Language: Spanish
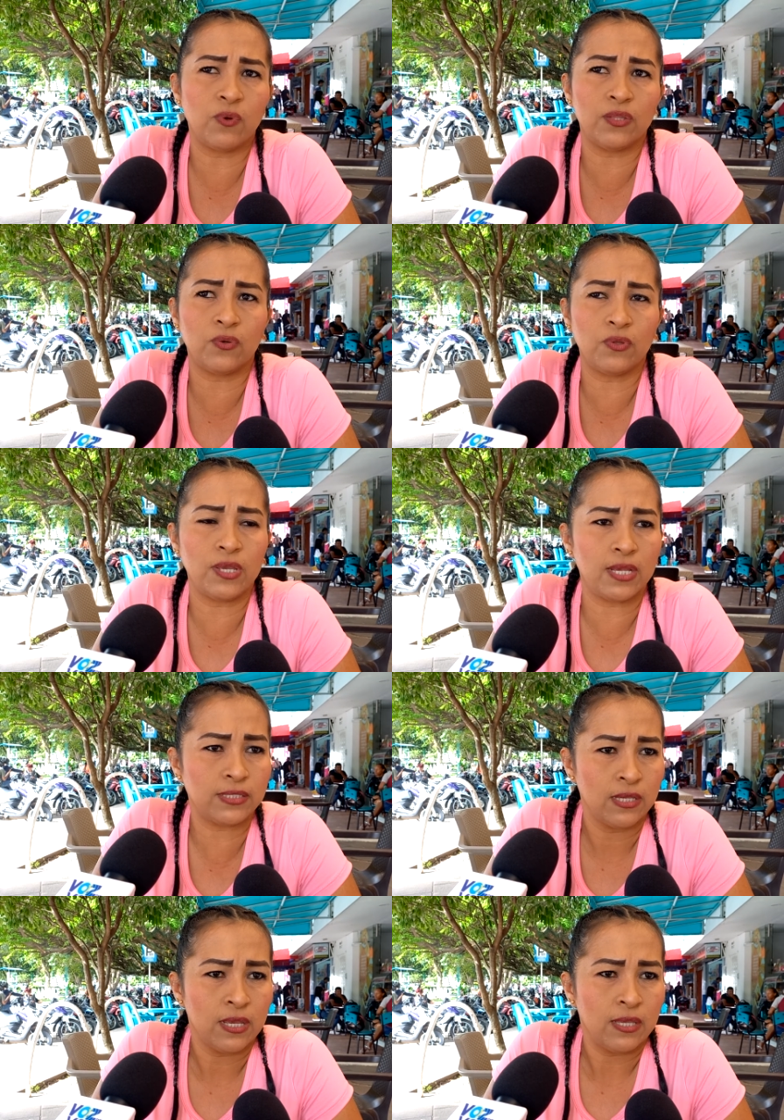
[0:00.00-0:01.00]
cuatro
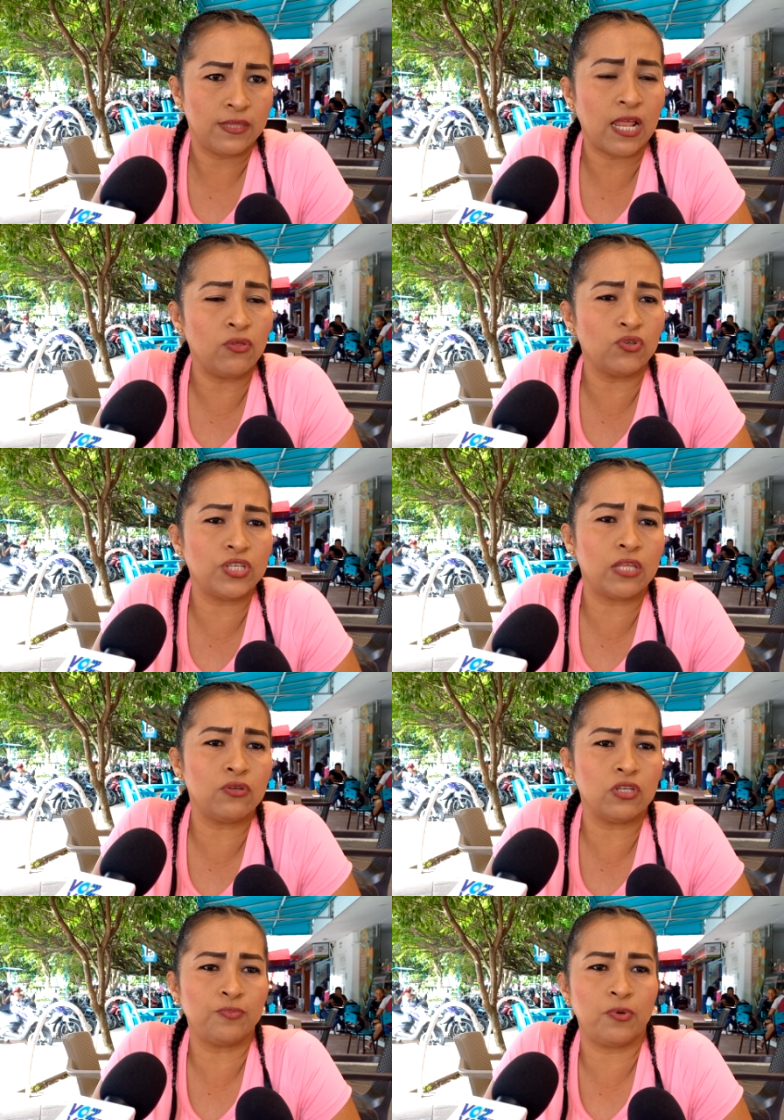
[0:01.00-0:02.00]
días
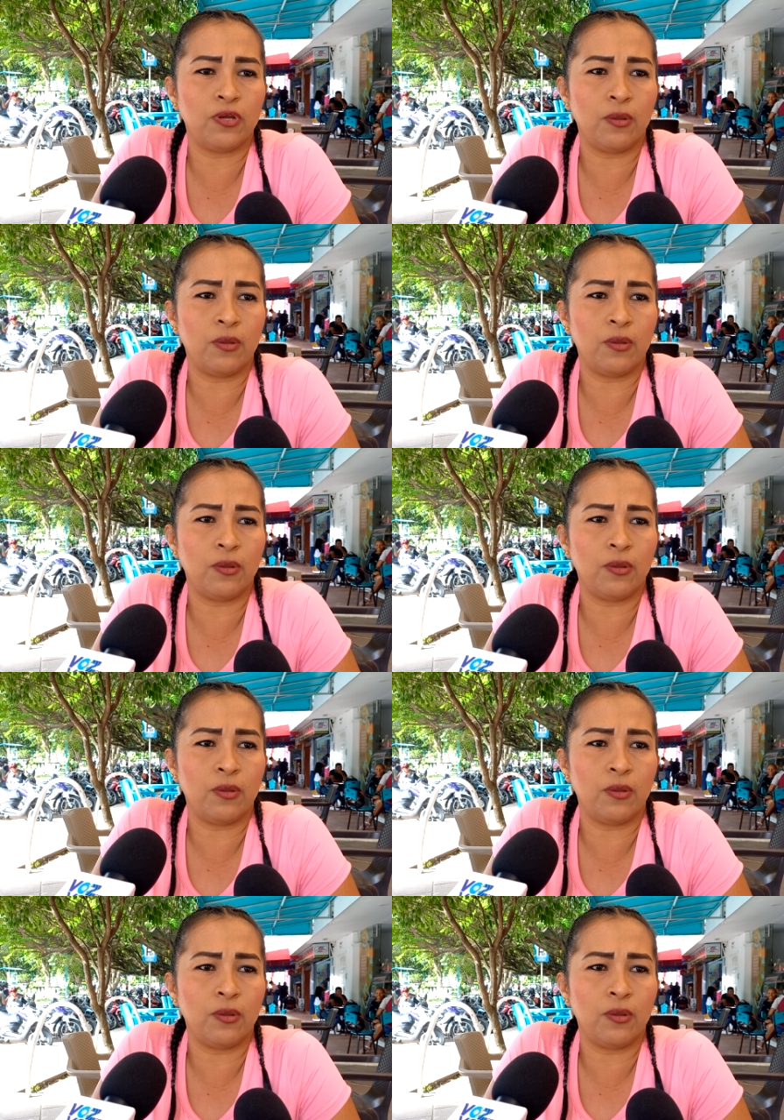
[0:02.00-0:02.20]
trasnochándonos